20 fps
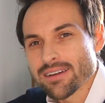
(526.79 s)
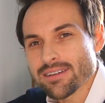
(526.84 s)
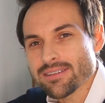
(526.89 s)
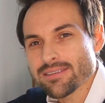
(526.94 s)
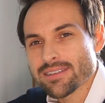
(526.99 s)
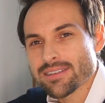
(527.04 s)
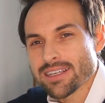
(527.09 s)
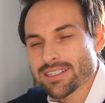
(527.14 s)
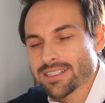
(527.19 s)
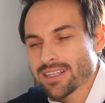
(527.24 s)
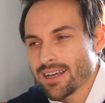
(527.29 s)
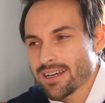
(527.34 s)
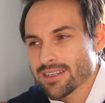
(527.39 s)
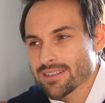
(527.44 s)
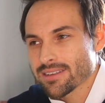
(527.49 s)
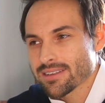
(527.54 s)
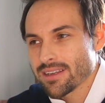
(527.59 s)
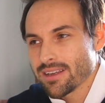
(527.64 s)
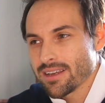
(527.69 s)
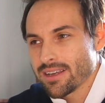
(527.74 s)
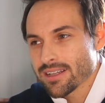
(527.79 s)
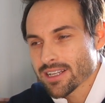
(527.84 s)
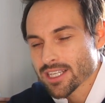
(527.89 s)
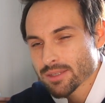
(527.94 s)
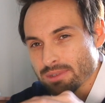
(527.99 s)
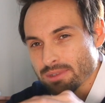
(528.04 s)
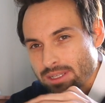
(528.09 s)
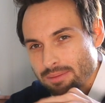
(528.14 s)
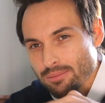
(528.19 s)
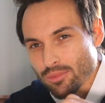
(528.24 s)
Ja? Tesla hat
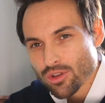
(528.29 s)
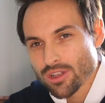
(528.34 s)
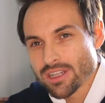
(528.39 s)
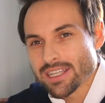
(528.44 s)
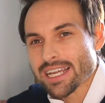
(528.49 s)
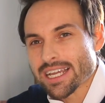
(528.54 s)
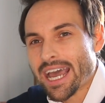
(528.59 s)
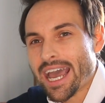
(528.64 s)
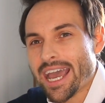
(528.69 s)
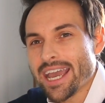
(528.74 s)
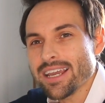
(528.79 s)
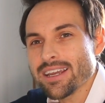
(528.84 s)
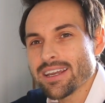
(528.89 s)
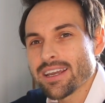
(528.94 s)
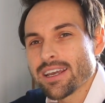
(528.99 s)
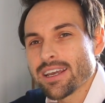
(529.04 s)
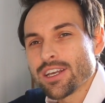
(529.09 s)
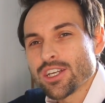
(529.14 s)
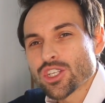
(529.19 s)
das mit dem Model 3